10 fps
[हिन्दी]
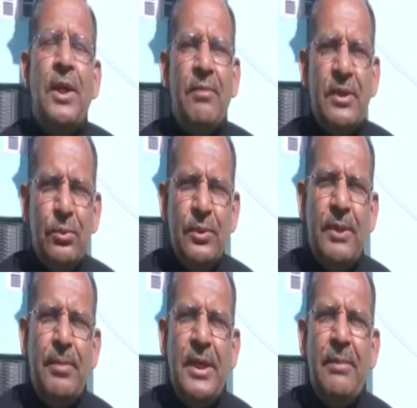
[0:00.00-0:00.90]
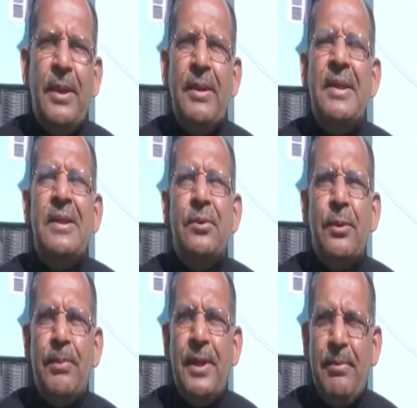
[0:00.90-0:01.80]
इवन सुंदरबनी में
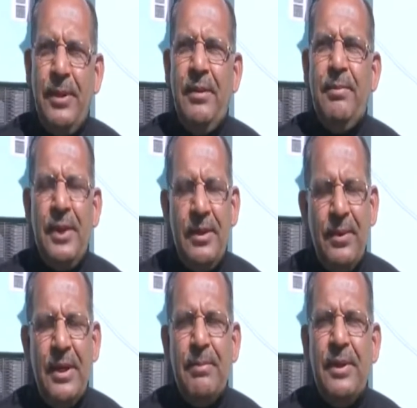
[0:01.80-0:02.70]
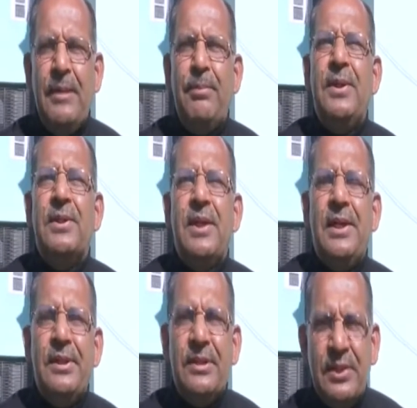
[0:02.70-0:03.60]
जो बड़े बड़े बड़े फार्मर हैं बीस
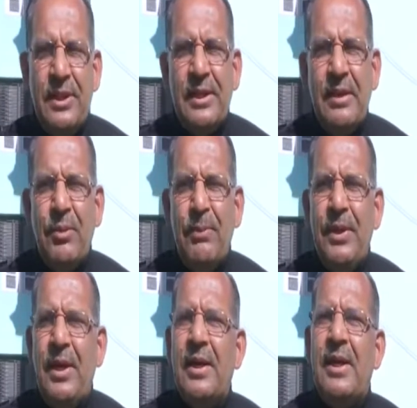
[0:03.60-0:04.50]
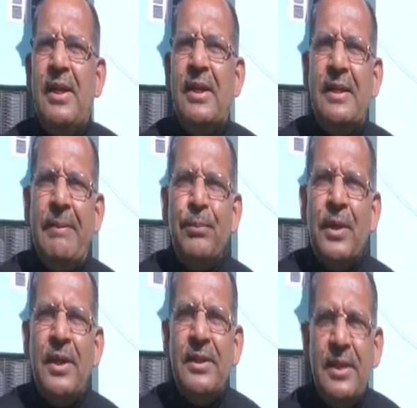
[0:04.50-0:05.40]
कनाल तीस कनाल के वो भी ऑर्गेनिक
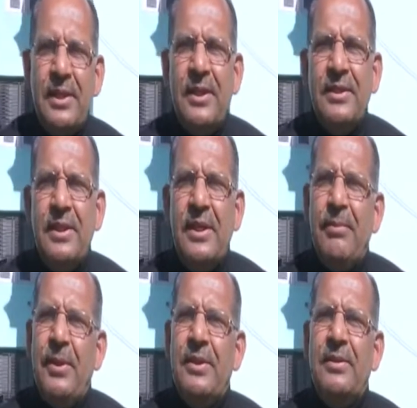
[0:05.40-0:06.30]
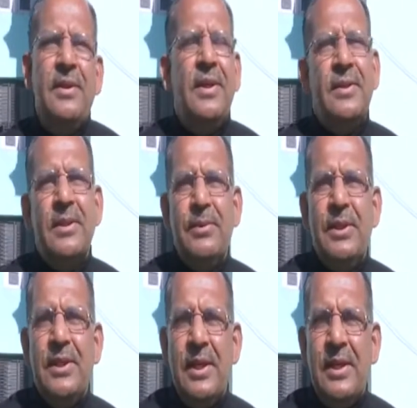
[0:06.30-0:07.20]
तरीके से ही हमारी यहाँ
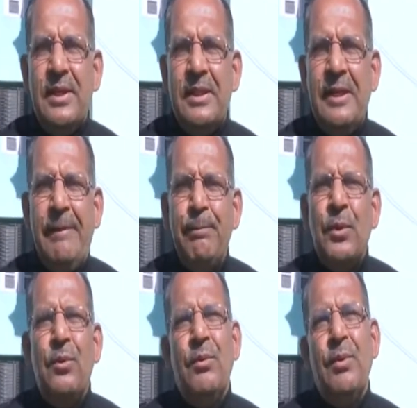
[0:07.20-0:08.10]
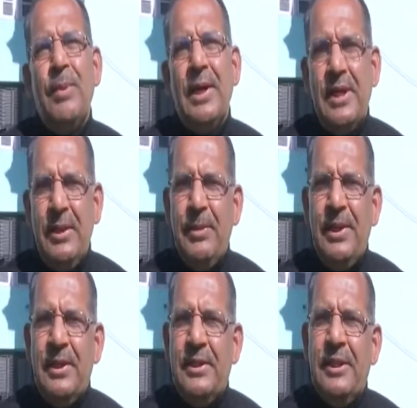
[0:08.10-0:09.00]
सब्जियाँ तैयार करते हैं और वो मार्केट
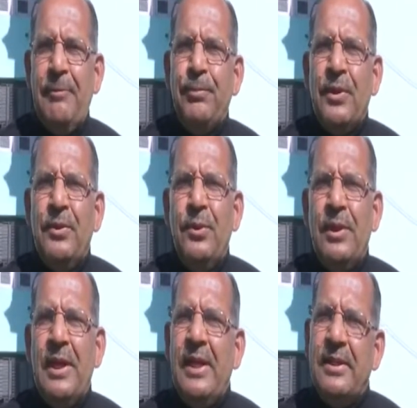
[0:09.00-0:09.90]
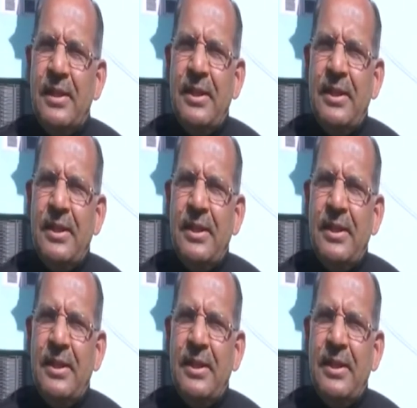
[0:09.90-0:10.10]
में लाते हैं जो कि हेल्थ